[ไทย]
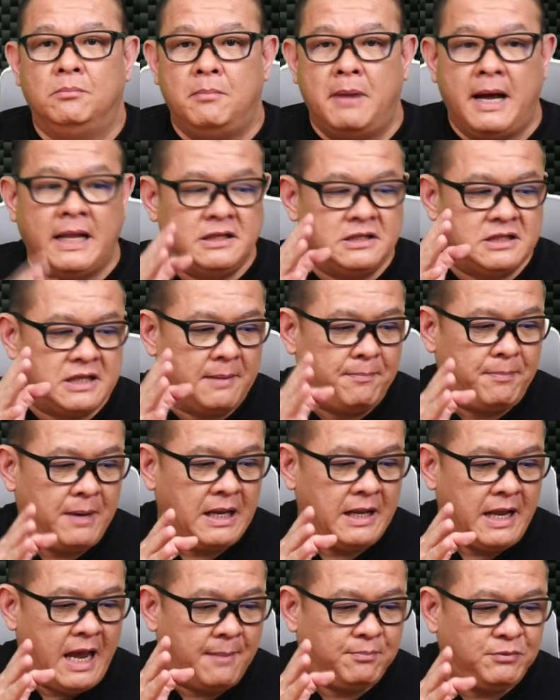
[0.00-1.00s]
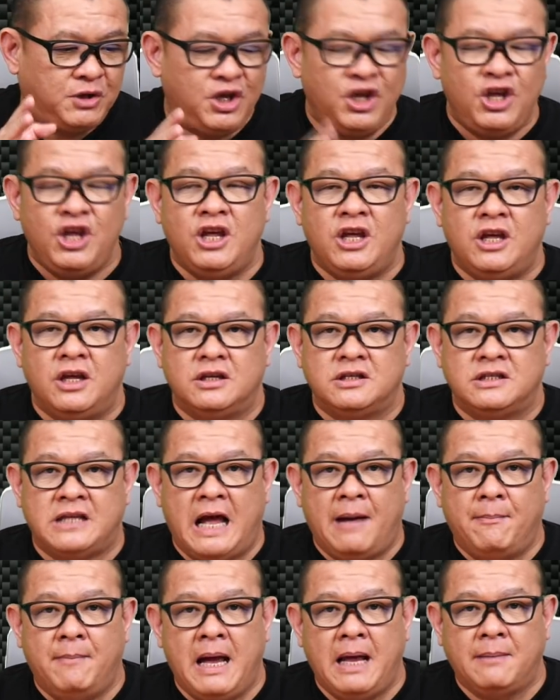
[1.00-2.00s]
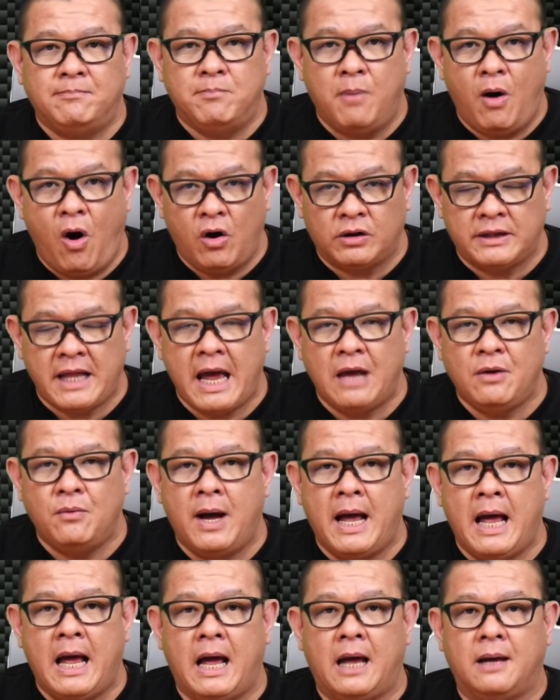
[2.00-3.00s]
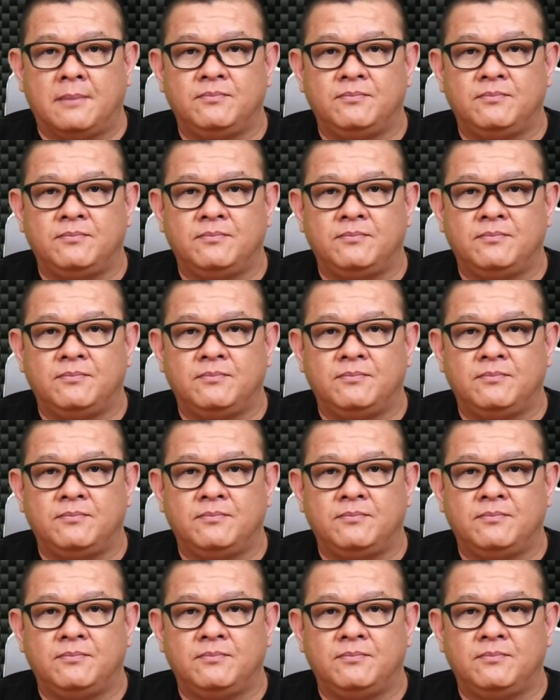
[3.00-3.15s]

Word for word: มันจะเป็นแอปที่สามารถบอกได้ว่า